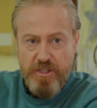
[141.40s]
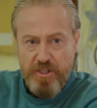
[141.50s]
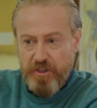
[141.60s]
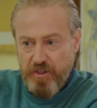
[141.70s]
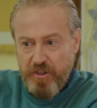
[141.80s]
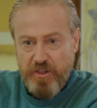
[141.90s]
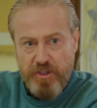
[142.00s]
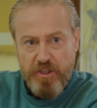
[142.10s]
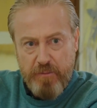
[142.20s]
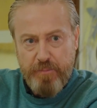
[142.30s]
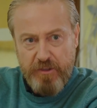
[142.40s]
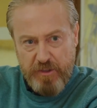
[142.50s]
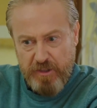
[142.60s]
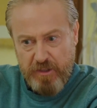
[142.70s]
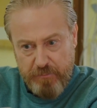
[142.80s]
için nasıl
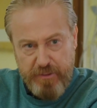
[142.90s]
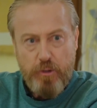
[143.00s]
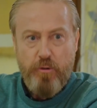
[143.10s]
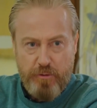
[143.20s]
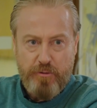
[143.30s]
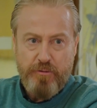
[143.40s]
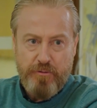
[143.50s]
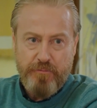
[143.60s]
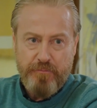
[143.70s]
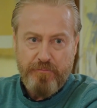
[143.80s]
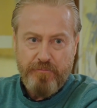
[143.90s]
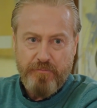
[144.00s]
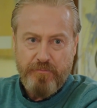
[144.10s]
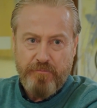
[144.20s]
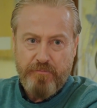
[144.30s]
çırpındığını bir gör.
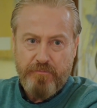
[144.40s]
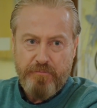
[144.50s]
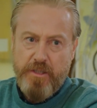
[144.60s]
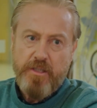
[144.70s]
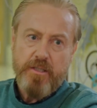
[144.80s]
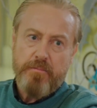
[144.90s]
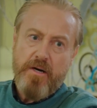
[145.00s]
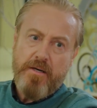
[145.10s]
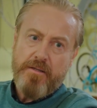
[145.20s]
Beni kırma.